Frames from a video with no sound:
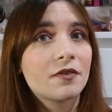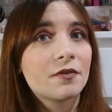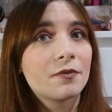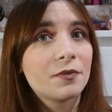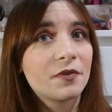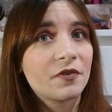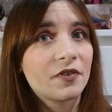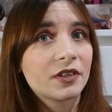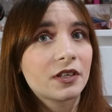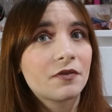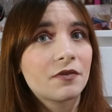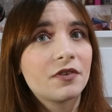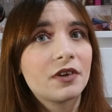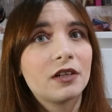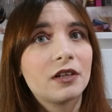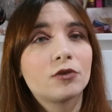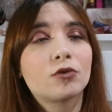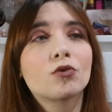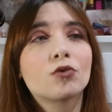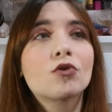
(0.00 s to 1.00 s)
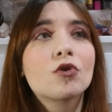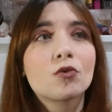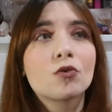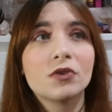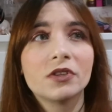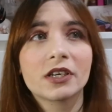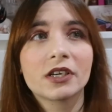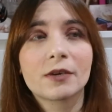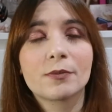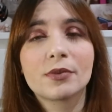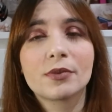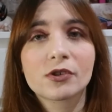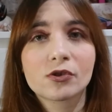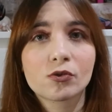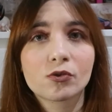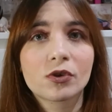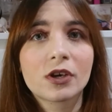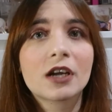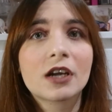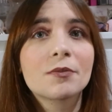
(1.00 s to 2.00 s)
mi, vada via il trucco quindi per
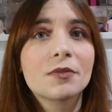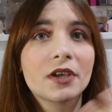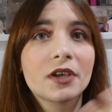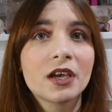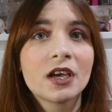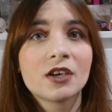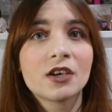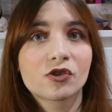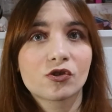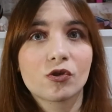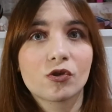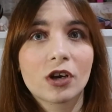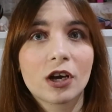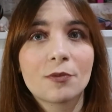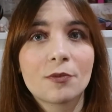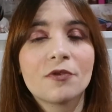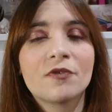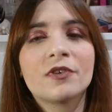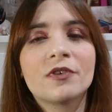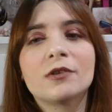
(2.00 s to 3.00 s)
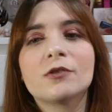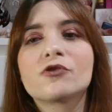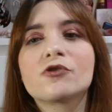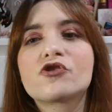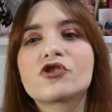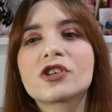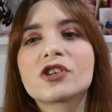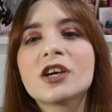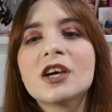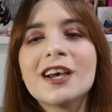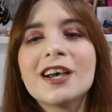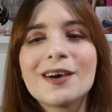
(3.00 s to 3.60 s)
struccarmi sono anche più veloci